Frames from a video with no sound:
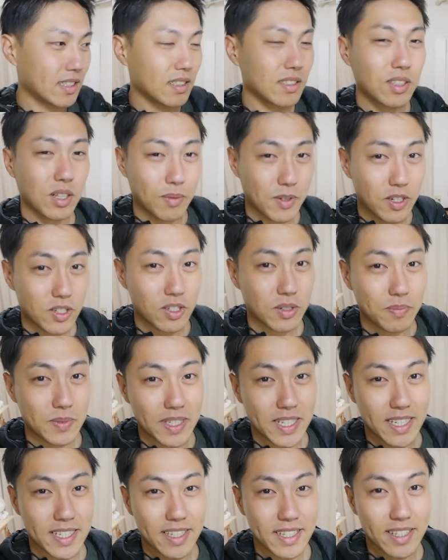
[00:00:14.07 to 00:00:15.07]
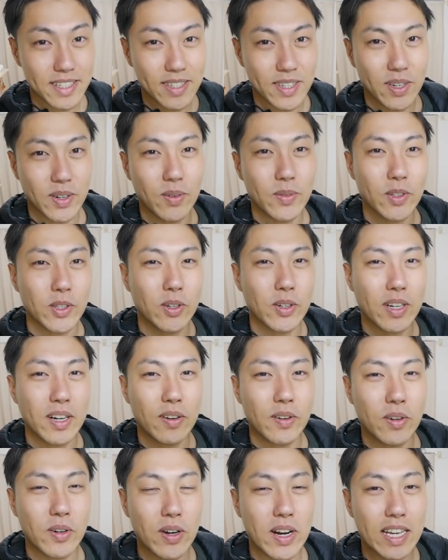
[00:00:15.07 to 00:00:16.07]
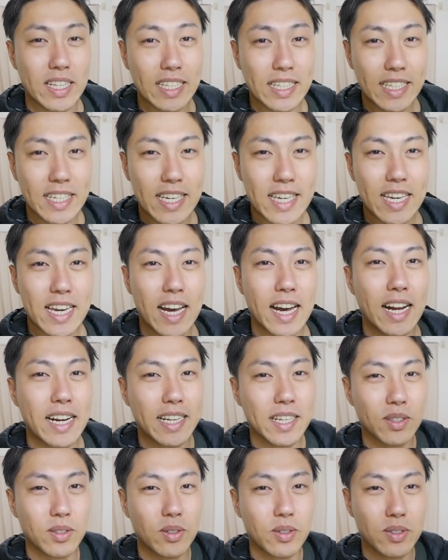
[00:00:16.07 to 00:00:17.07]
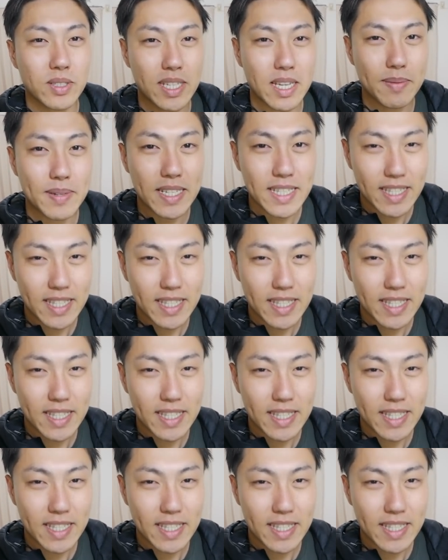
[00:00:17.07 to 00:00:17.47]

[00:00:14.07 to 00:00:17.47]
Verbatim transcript: どうもショッピンです今日も動画をご覧いただきありがとうございま